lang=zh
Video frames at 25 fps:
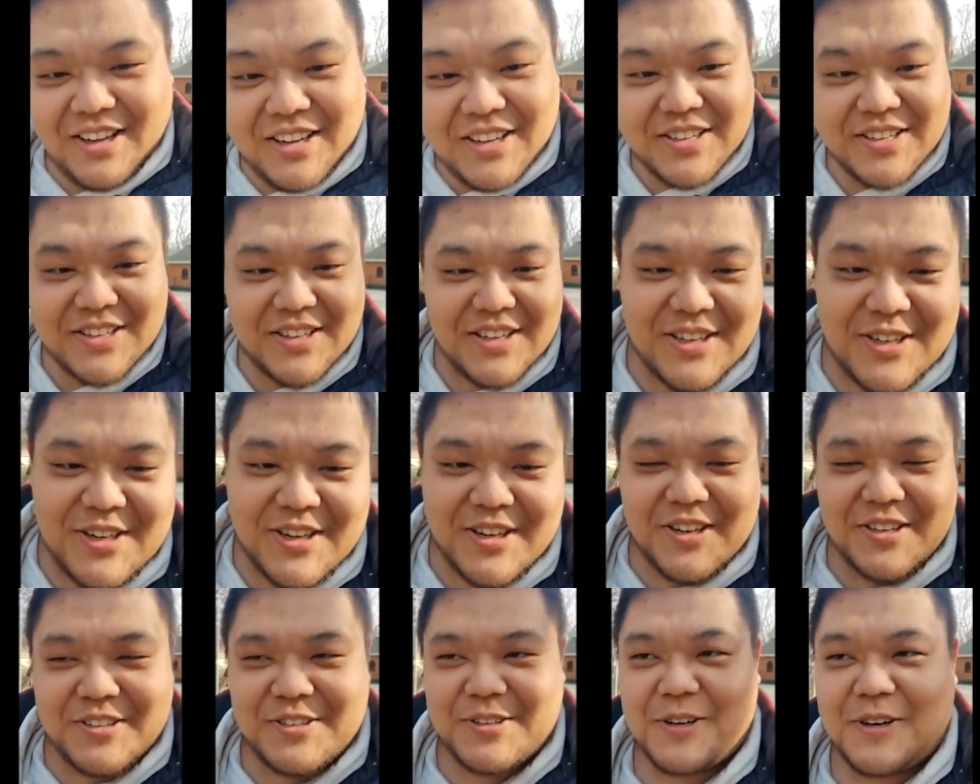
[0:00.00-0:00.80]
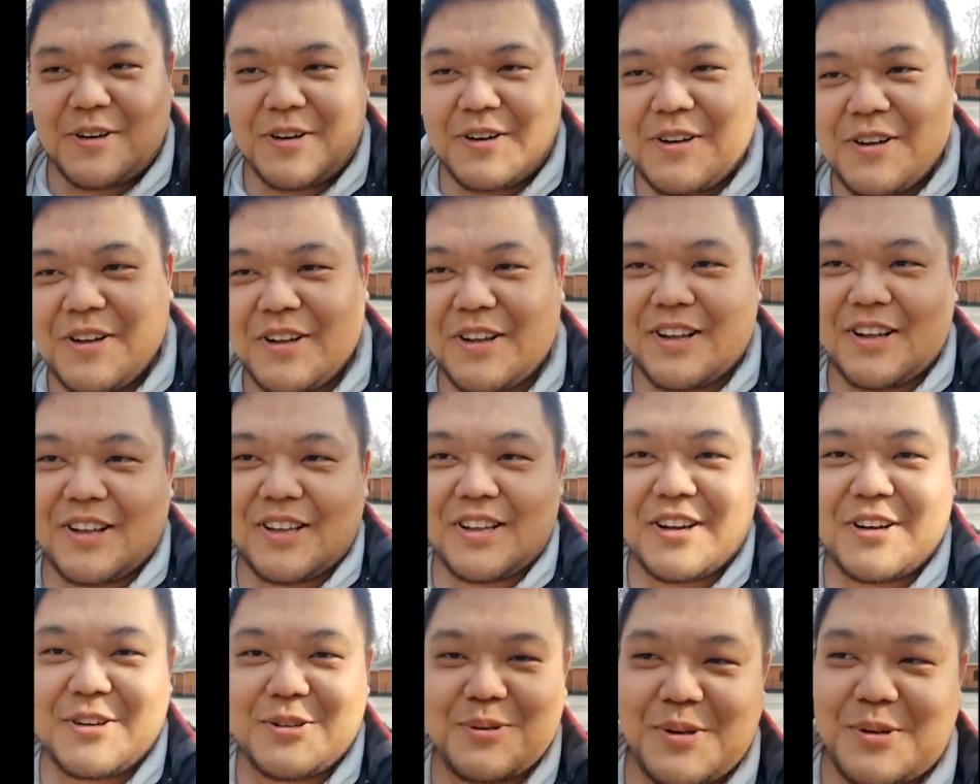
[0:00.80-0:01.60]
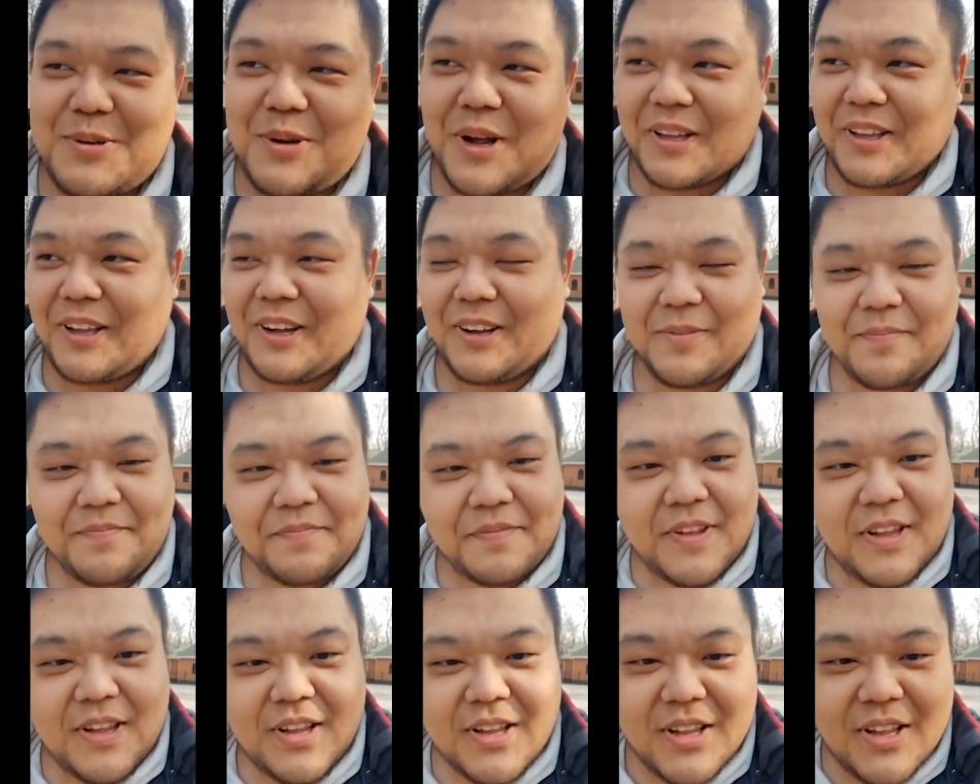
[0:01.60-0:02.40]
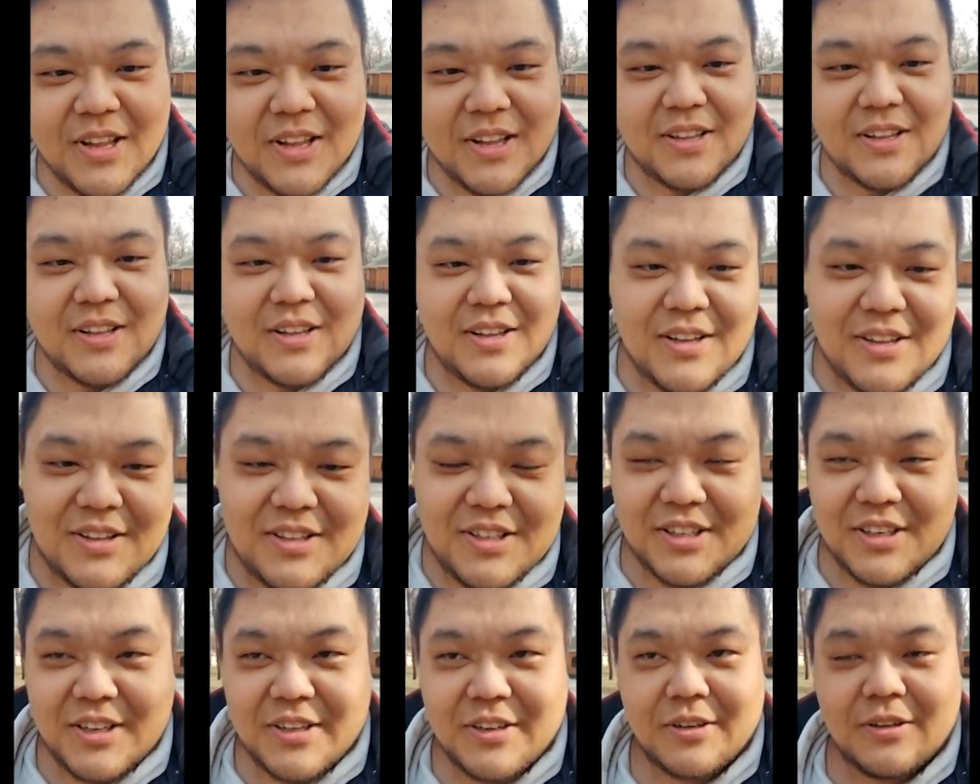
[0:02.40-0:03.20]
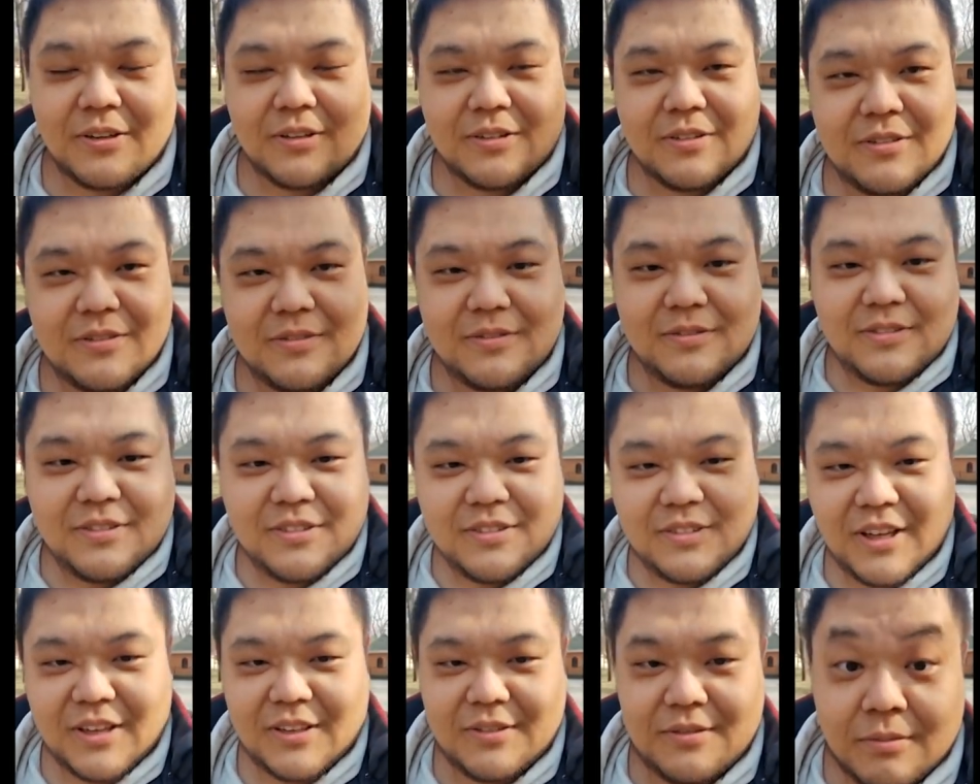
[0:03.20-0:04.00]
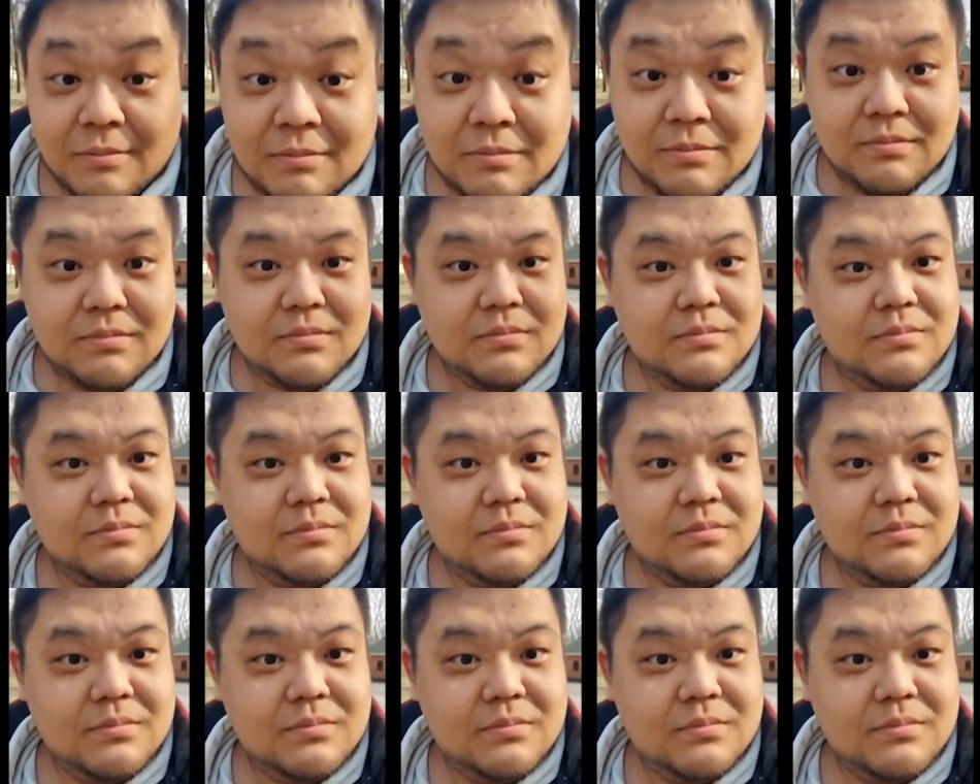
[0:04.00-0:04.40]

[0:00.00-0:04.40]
一个叫一个瑞传道，听了以后，他嗯，